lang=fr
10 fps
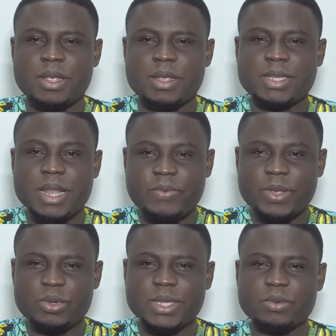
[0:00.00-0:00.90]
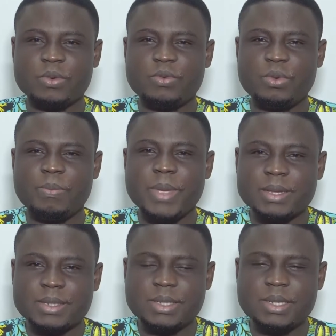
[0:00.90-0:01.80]
C'est la fin de cette revue.
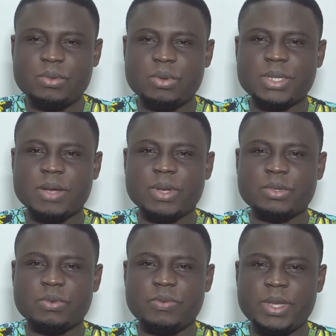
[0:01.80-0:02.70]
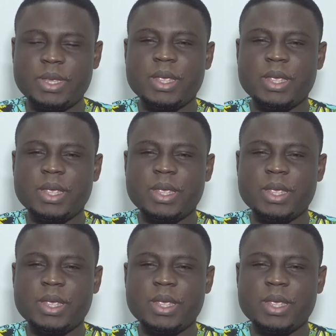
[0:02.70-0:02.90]
Merci de nous avoir suivis.